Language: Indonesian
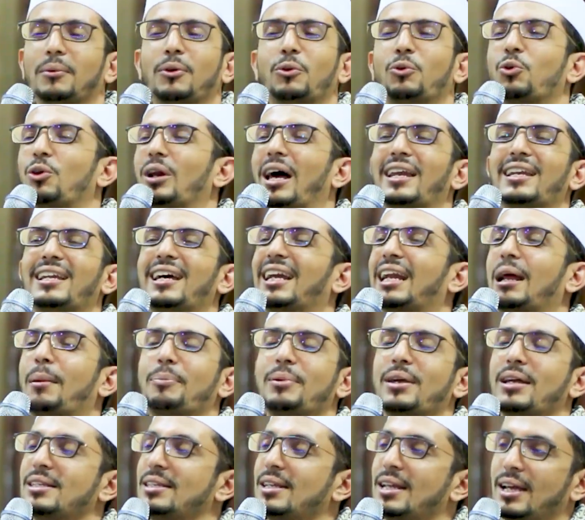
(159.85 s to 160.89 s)
Quran yang
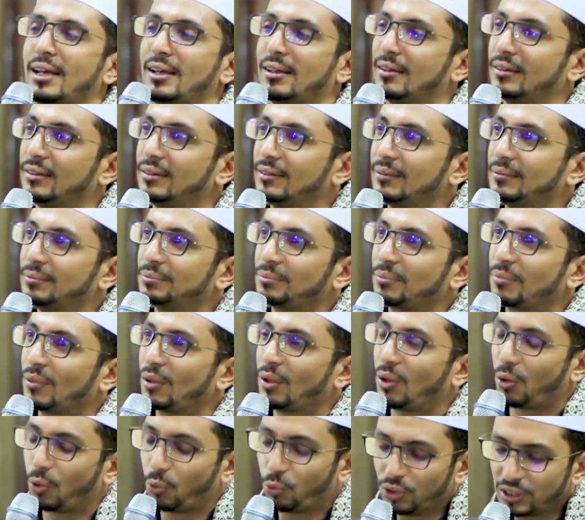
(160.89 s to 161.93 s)
rapi aja dah
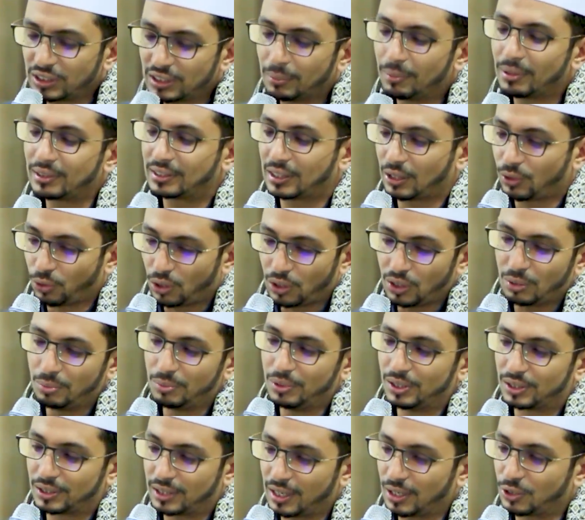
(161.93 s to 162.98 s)
gue sih baca Quran udah
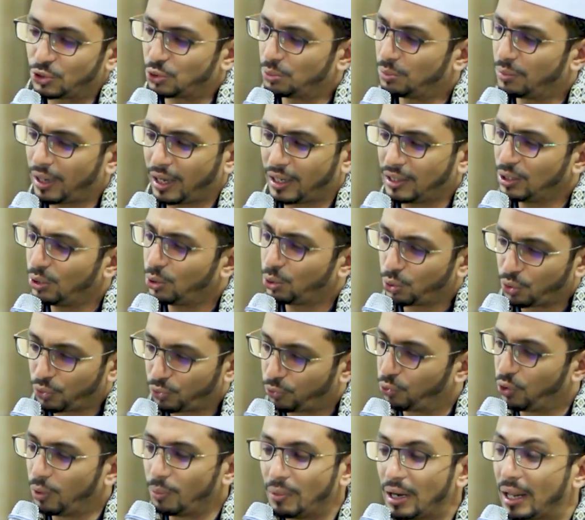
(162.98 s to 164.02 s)
bisa cuma kayaknya huruf
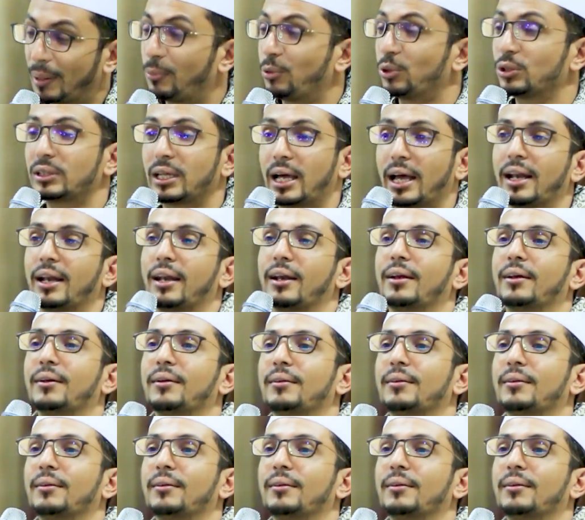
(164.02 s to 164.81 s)
gue belepotan